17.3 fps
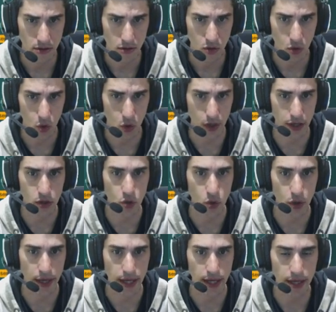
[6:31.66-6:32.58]

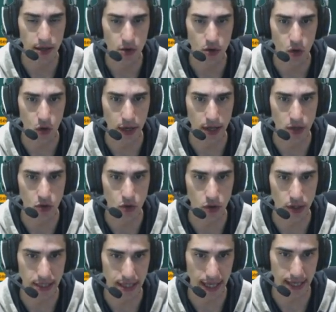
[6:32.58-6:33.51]
Ojito, ¿eh? ojito,
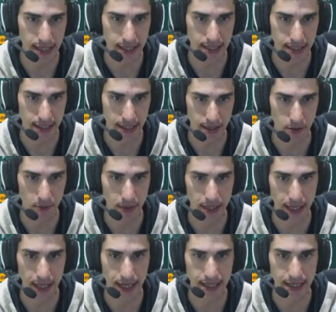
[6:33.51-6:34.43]
esta es... Sí, hombre,
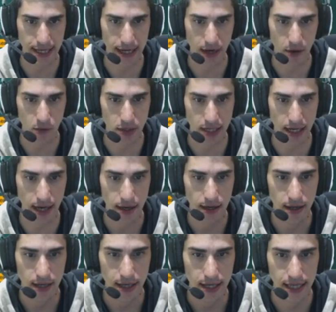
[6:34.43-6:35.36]
tiene que ser la nuestra.
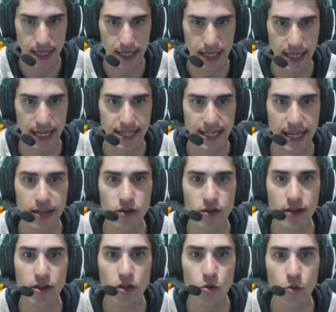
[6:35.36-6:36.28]
Y, ha
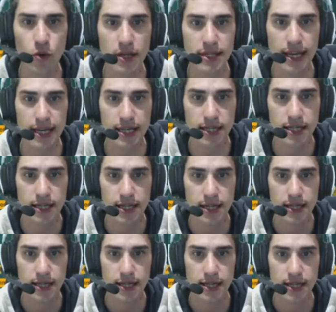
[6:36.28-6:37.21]
seguido dando vueltas.
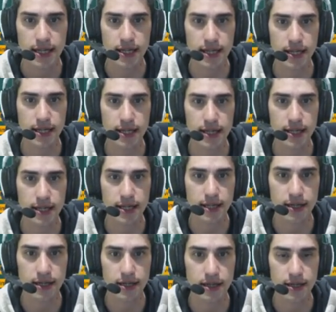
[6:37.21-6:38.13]
Y...
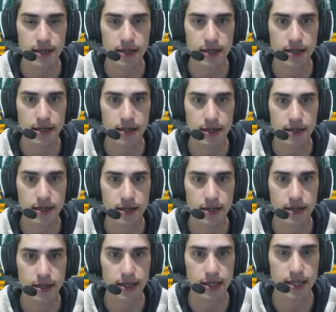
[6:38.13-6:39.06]

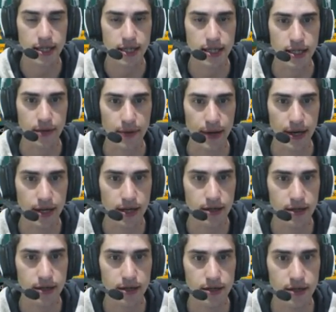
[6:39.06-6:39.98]
Y, se va.
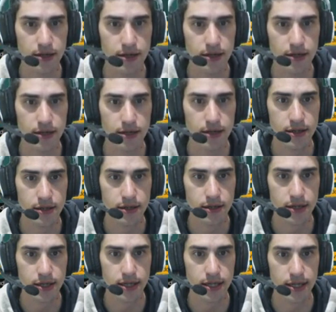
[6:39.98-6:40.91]

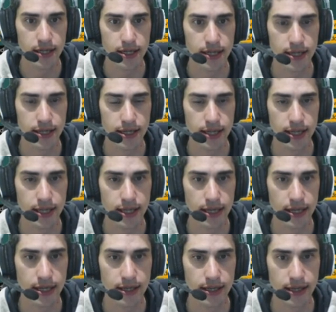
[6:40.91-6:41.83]
Y, decir...